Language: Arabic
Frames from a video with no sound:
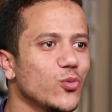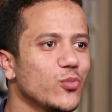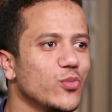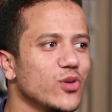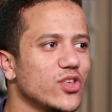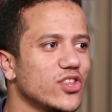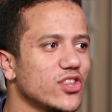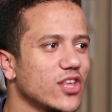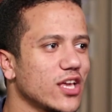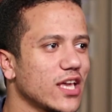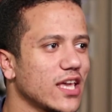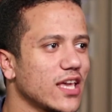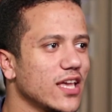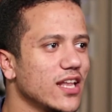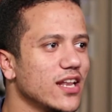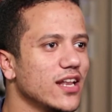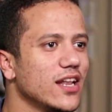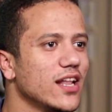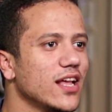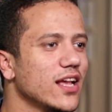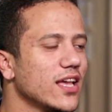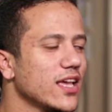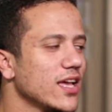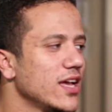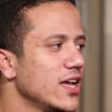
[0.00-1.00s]
بيشكل
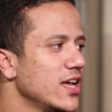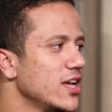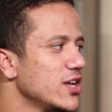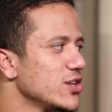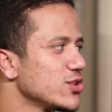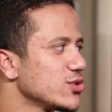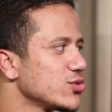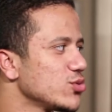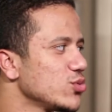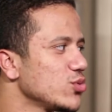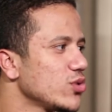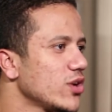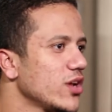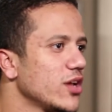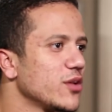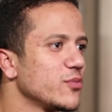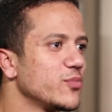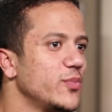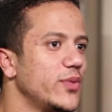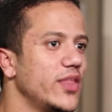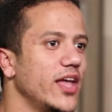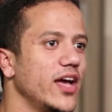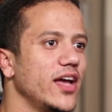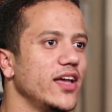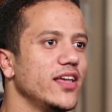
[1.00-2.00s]
لك صوره
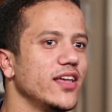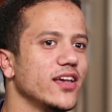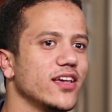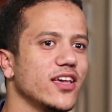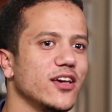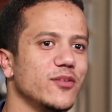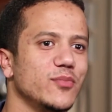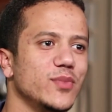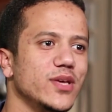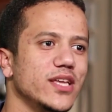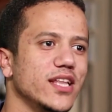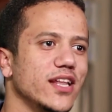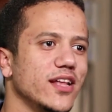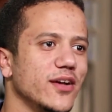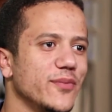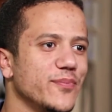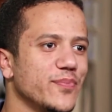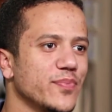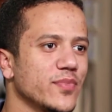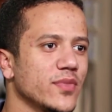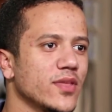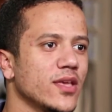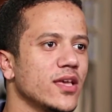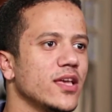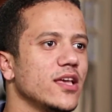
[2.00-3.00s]
ابداعيه جميله
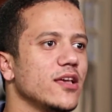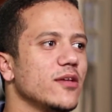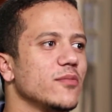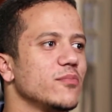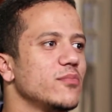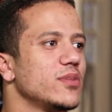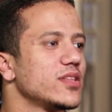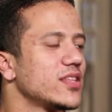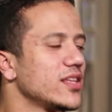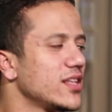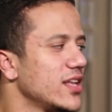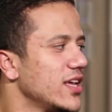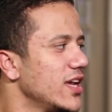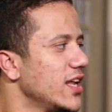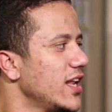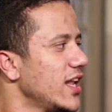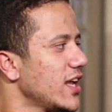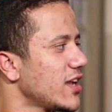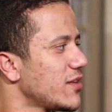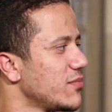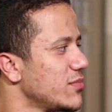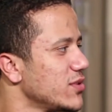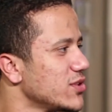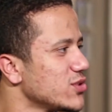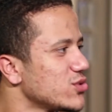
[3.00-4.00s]

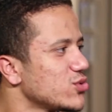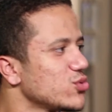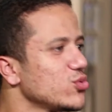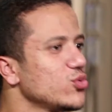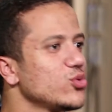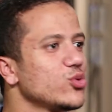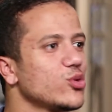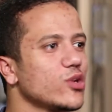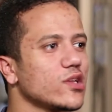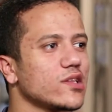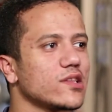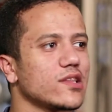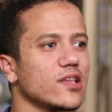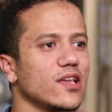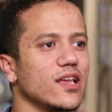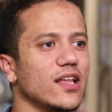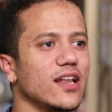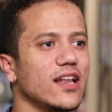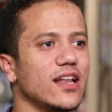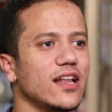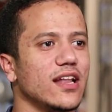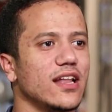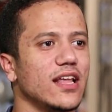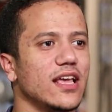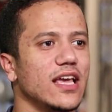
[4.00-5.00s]
بتنقلك من صوره
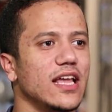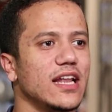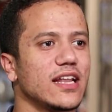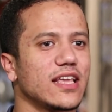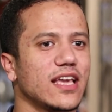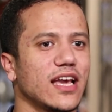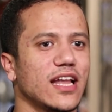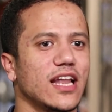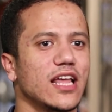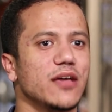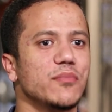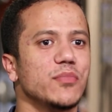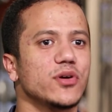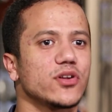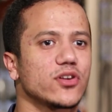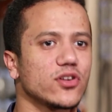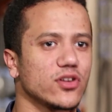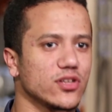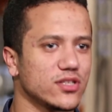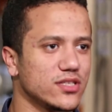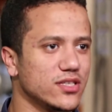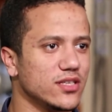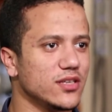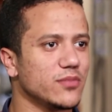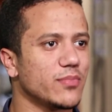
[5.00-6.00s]
الكلام
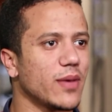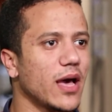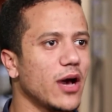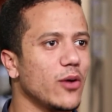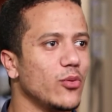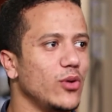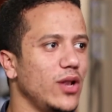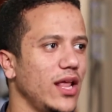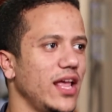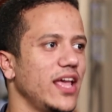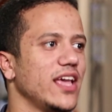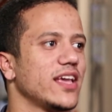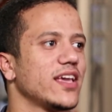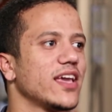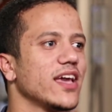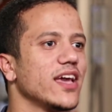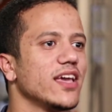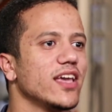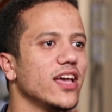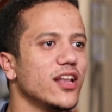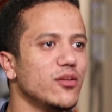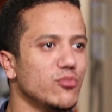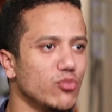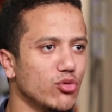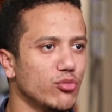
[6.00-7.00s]
الرتيب او
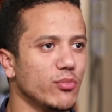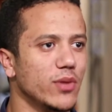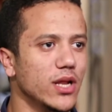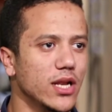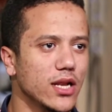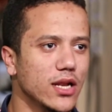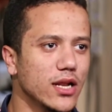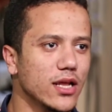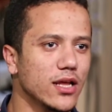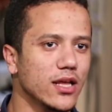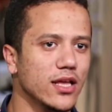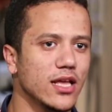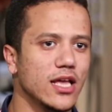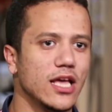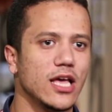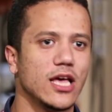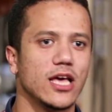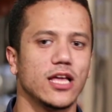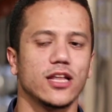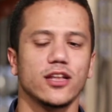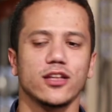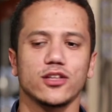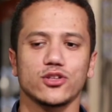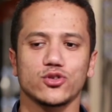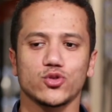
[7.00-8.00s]
الحكايه الممله
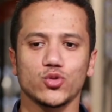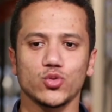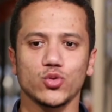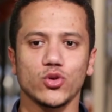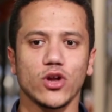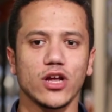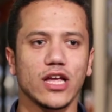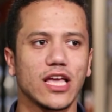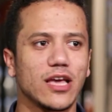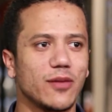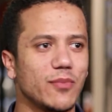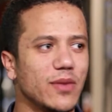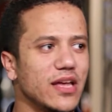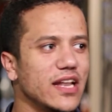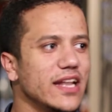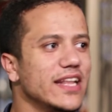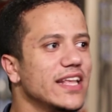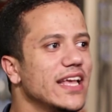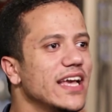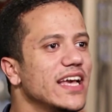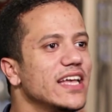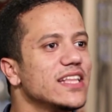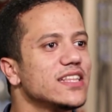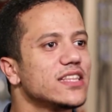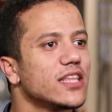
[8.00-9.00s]
لصوره
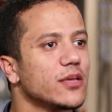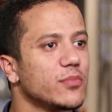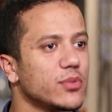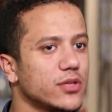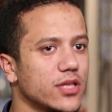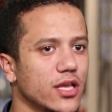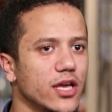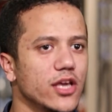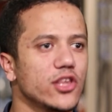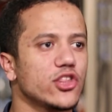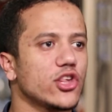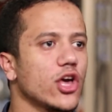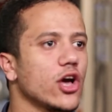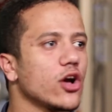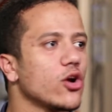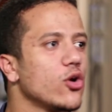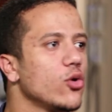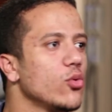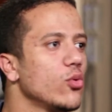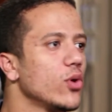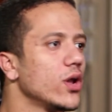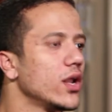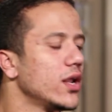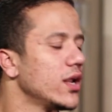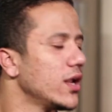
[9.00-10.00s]
جماليه انت بتعيشها
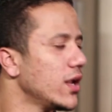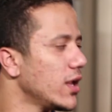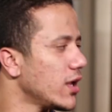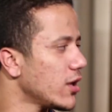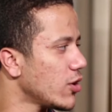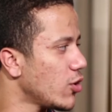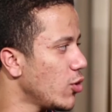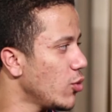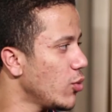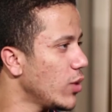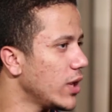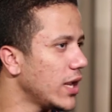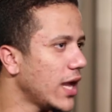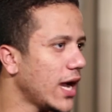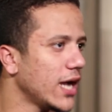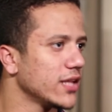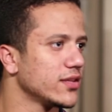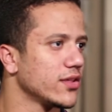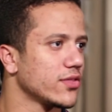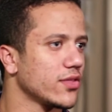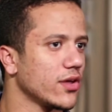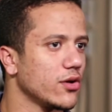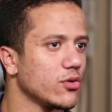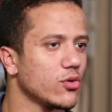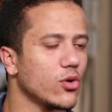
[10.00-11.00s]
جوه جوه
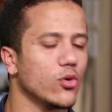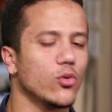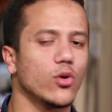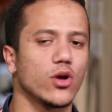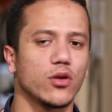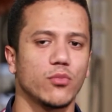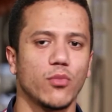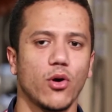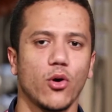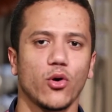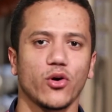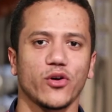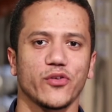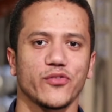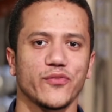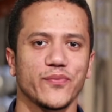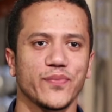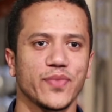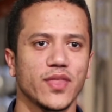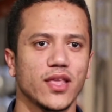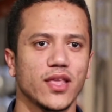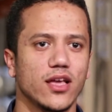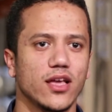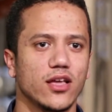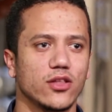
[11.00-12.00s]
الحدث او جوه الموقف
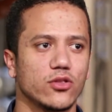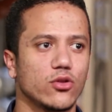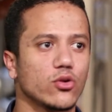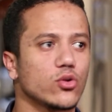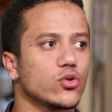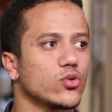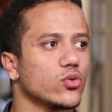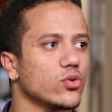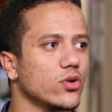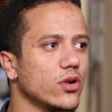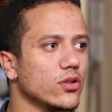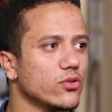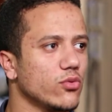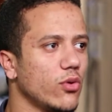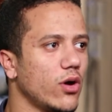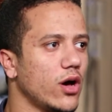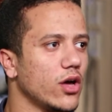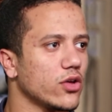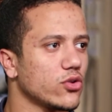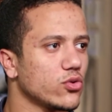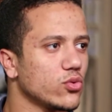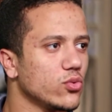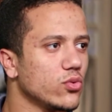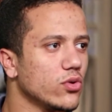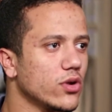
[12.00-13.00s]
دكتور رضوى
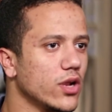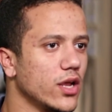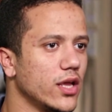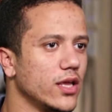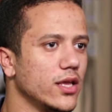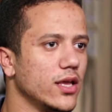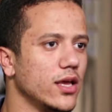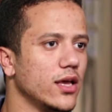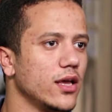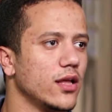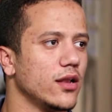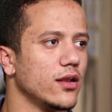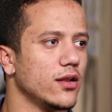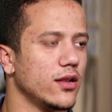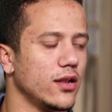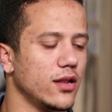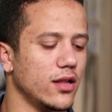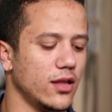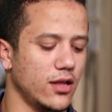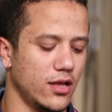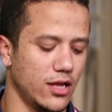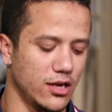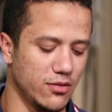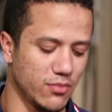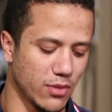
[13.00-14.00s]
عاشور هي
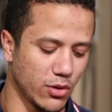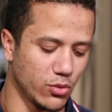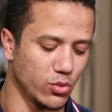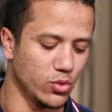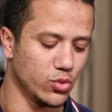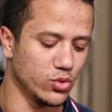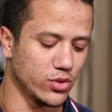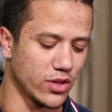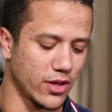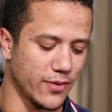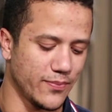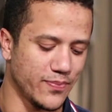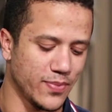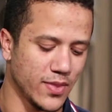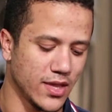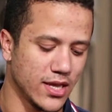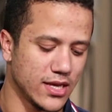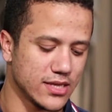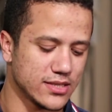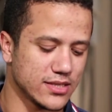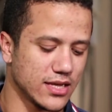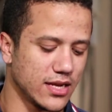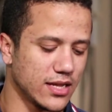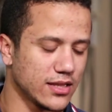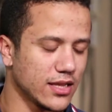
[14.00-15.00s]
المولوده
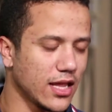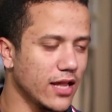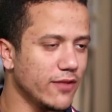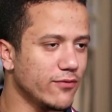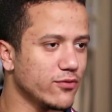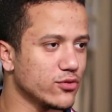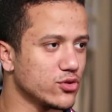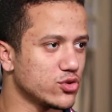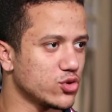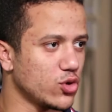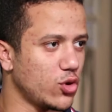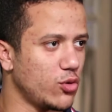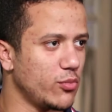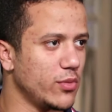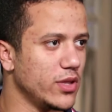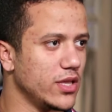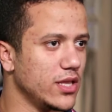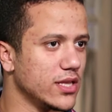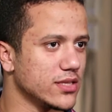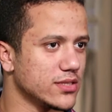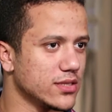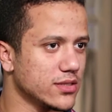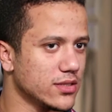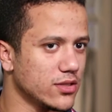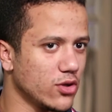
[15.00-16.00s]
سنه
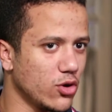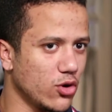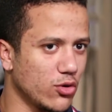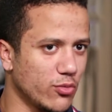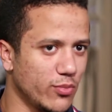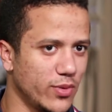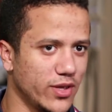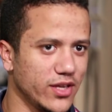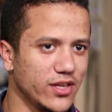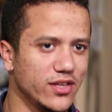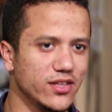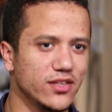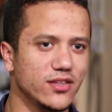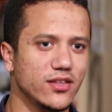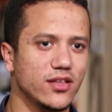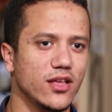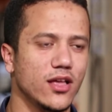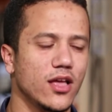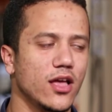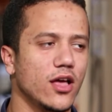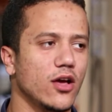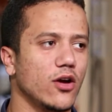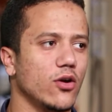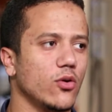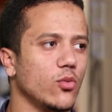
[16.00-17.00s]
1946
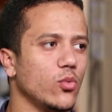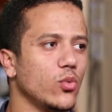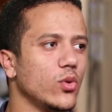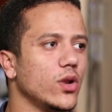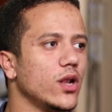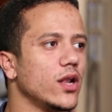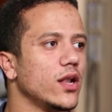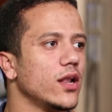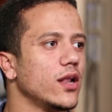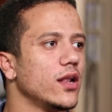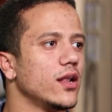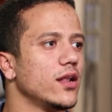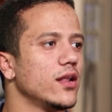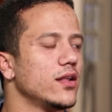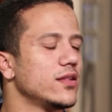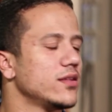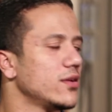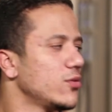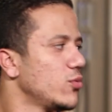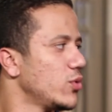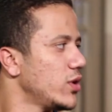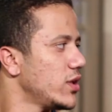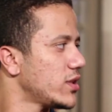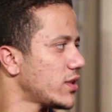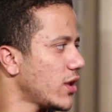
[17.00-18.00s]

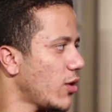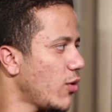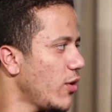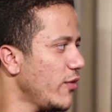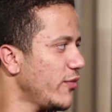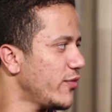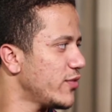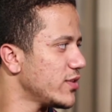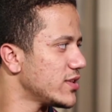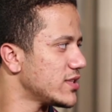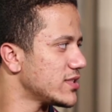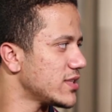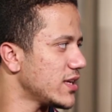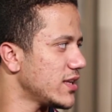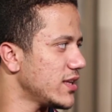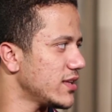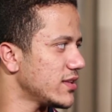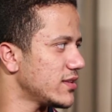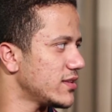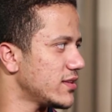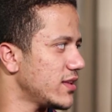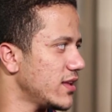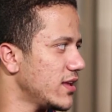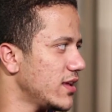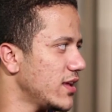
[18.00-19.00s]
واللي توفت
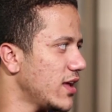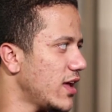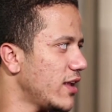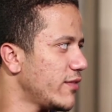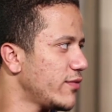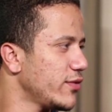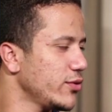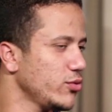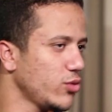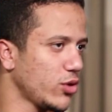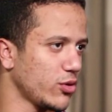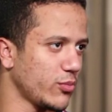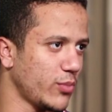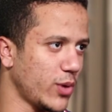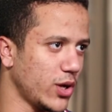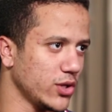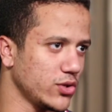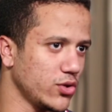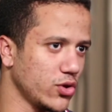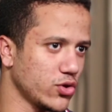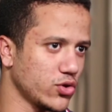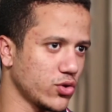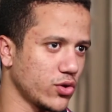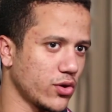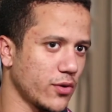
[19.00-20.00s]
سنه
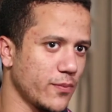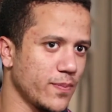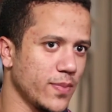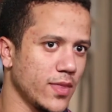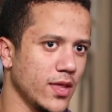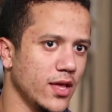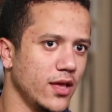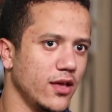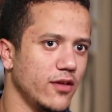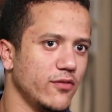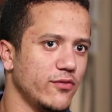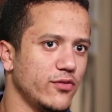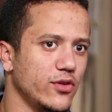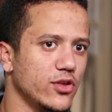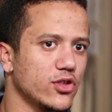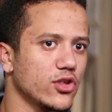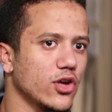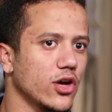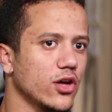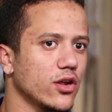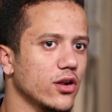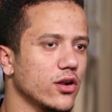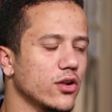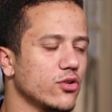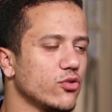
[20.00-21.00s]
2014 آه، في
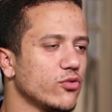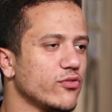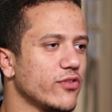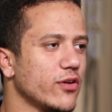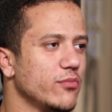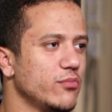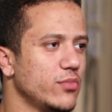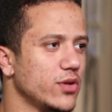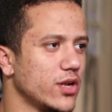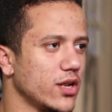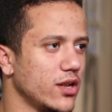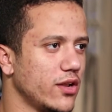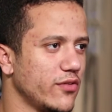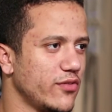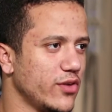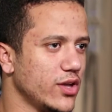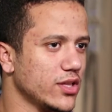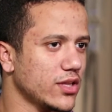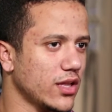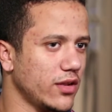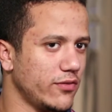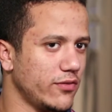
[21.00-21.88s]
شهر نوفمبر اللي فات